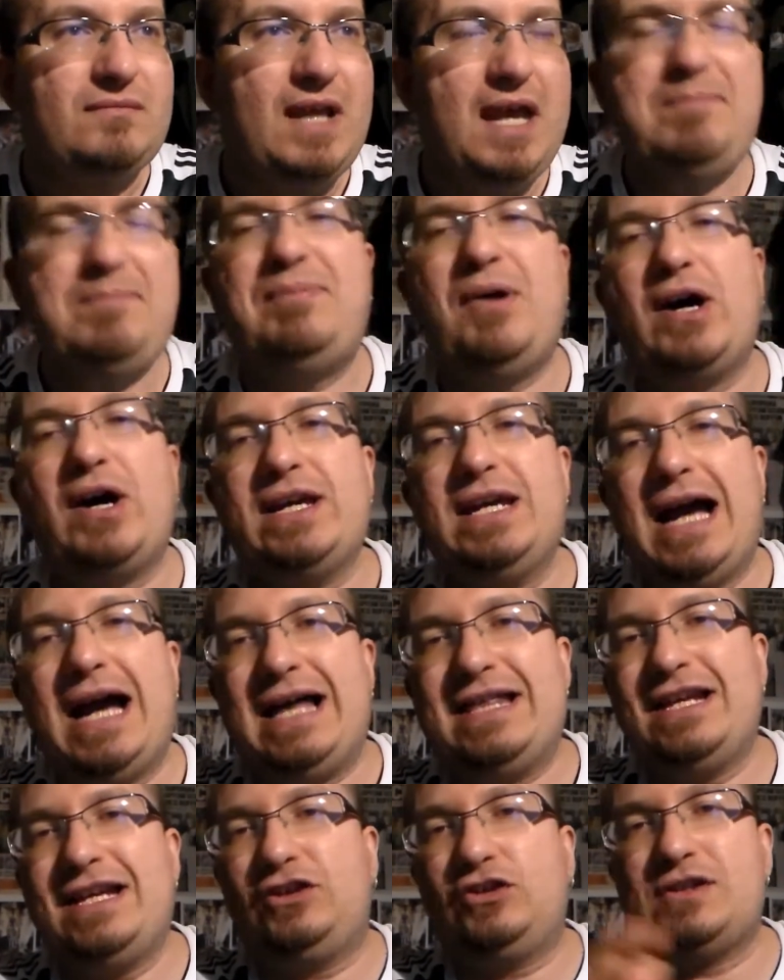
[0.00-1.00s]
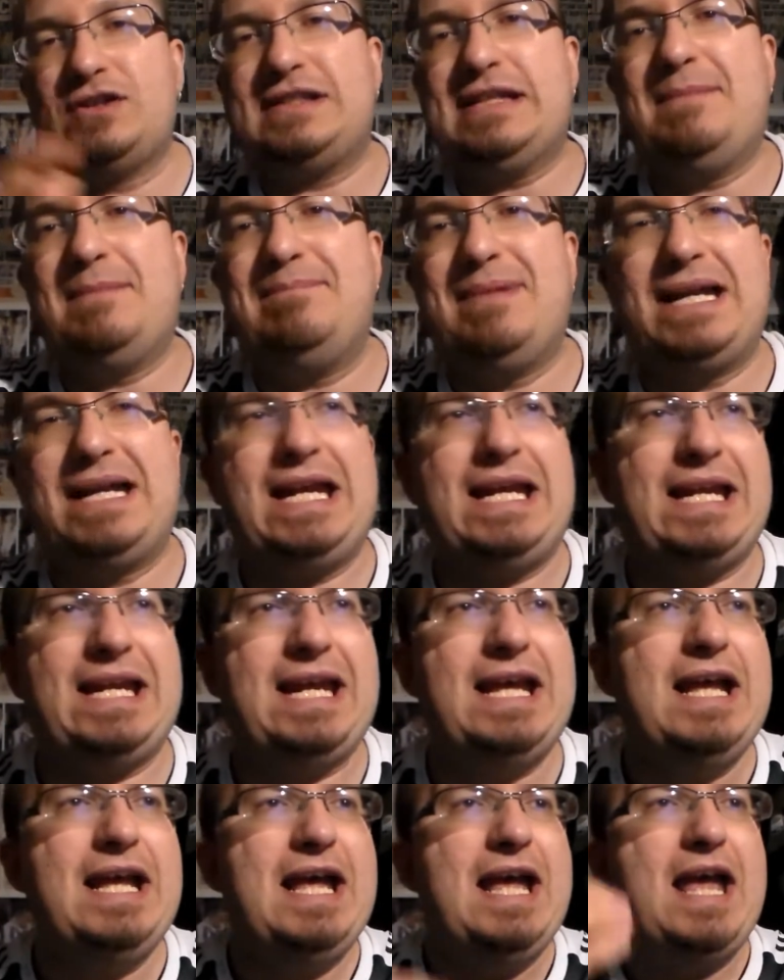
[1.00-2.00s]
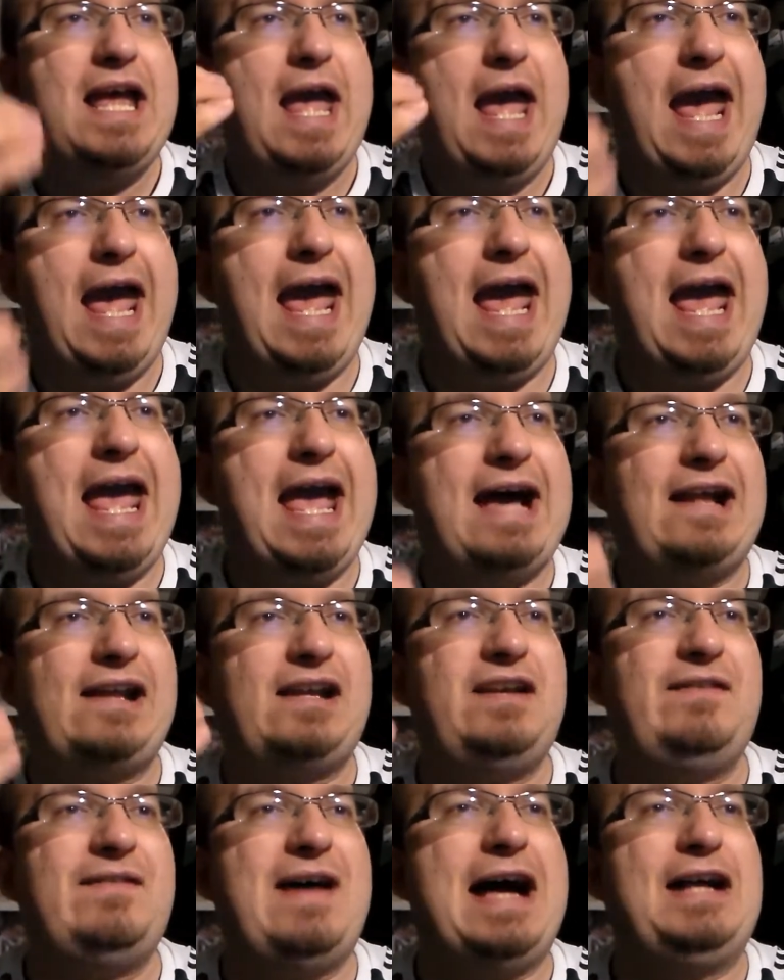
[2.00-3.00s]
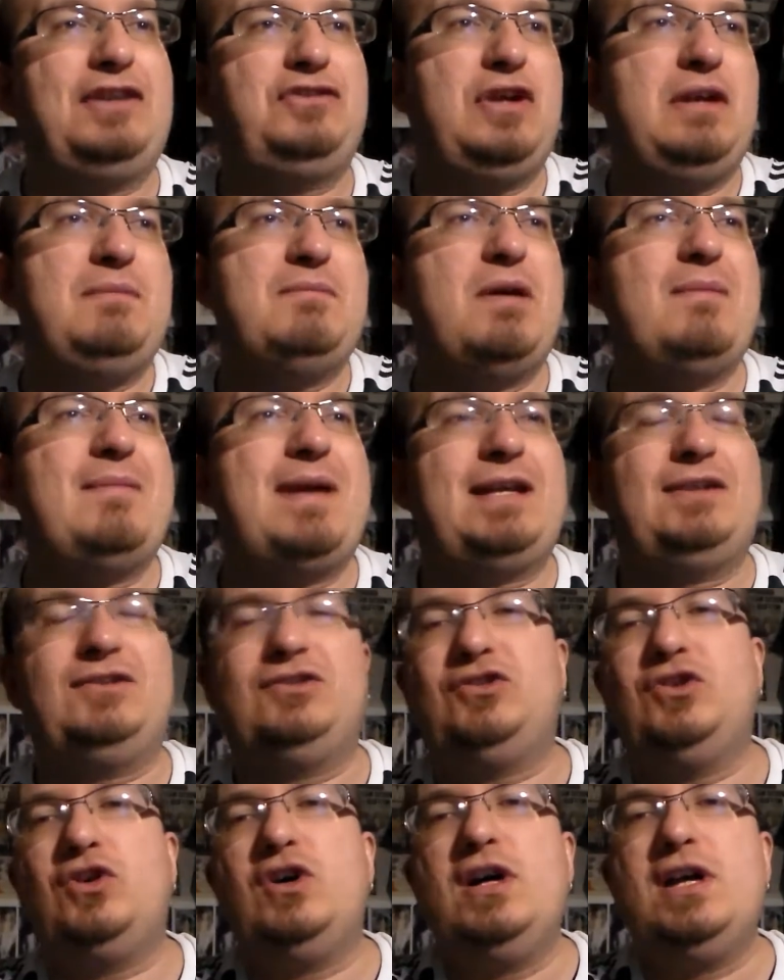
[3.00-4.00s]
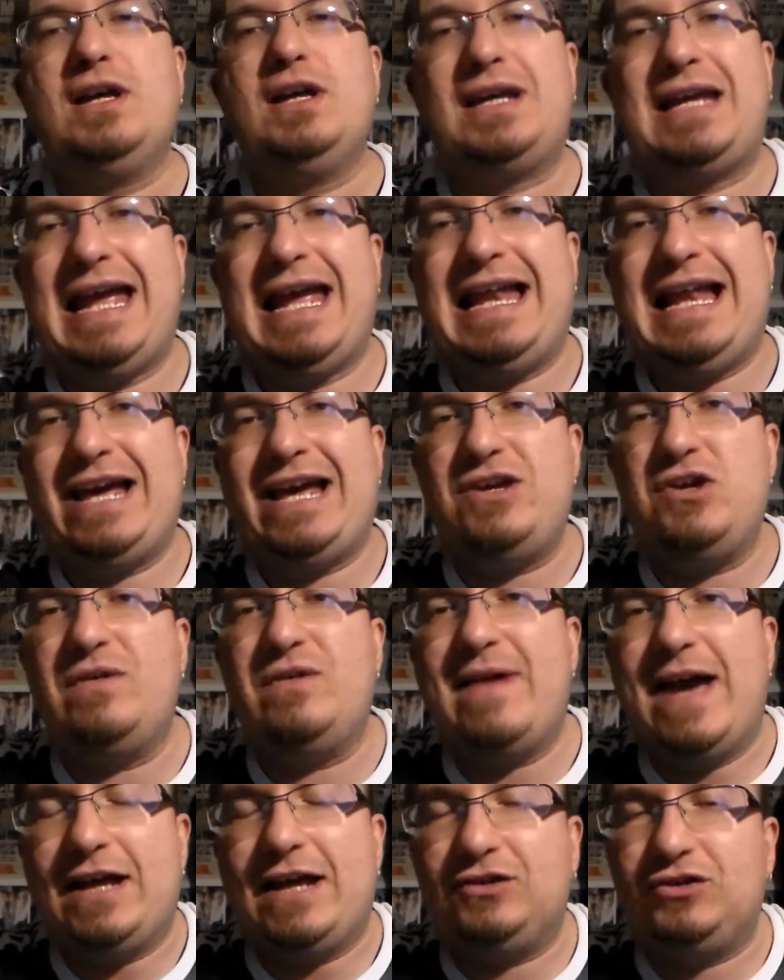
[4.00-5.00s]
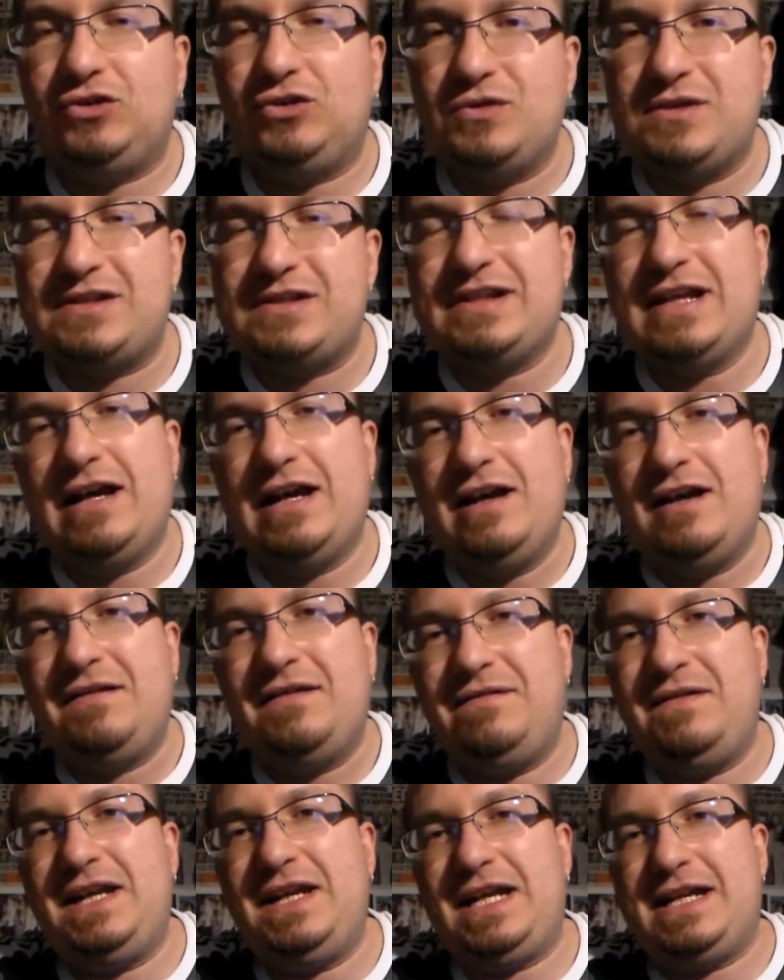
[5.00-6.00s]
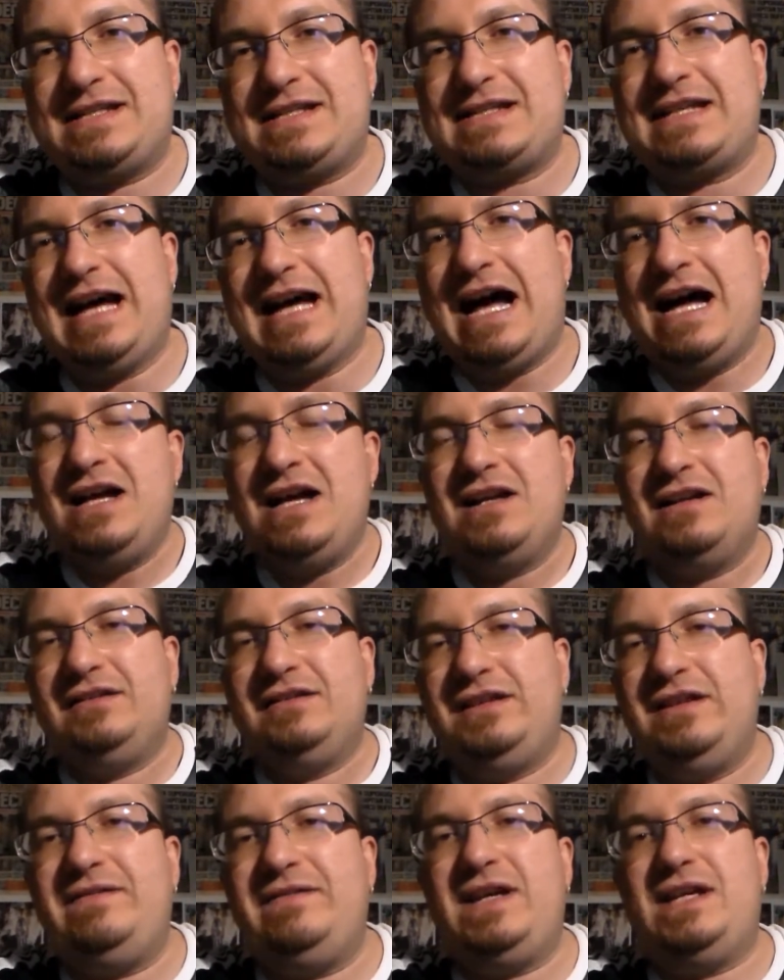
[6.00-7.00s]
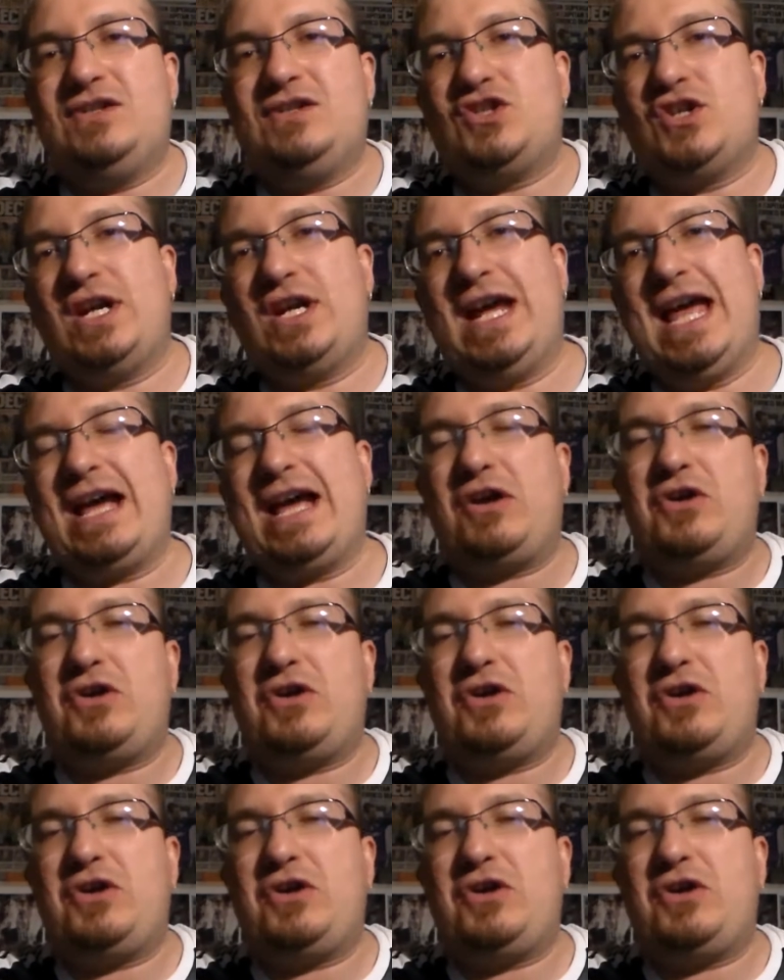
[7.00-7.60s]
E poi ha detto Zamparini è arrivato il momento che la Juventus finisca di vincere.